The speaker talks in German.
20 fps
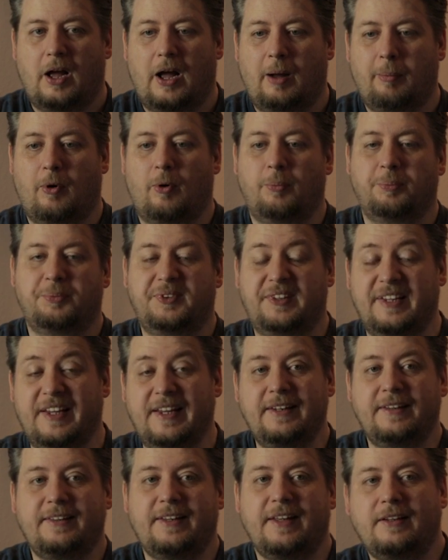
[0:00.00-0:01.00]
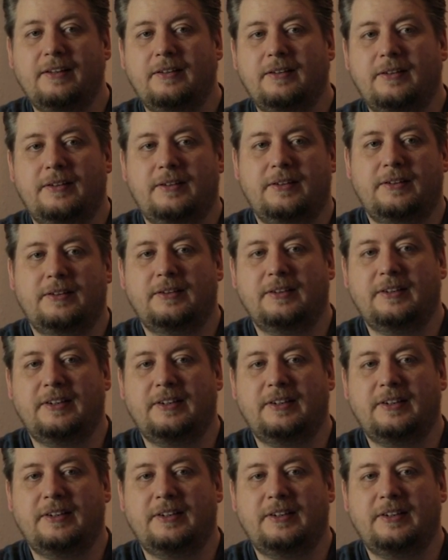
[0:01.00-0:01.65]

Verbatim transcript: Aber um den denn äh,